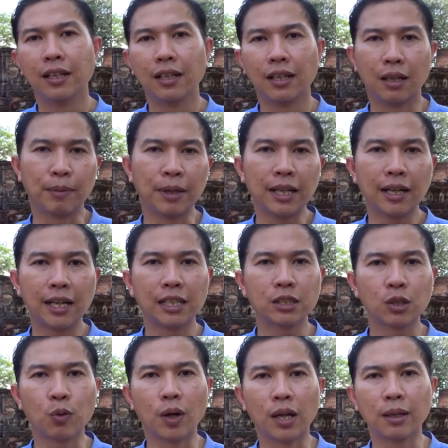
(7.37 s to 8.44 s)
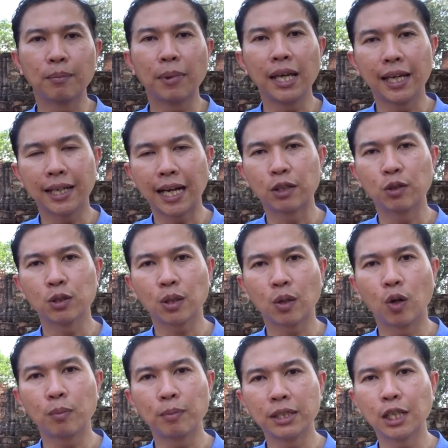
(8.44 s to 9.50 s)
พระนเรศวรพระเอกชาทศร
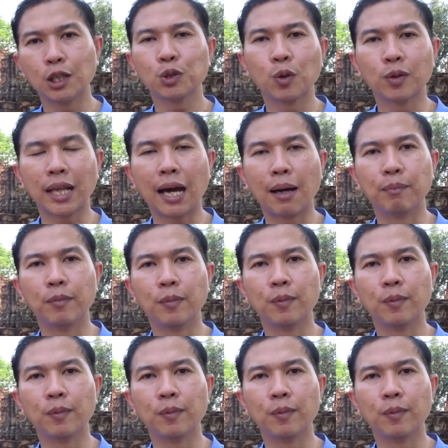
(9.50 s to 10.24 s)
สพระเจ้าทรงธรรม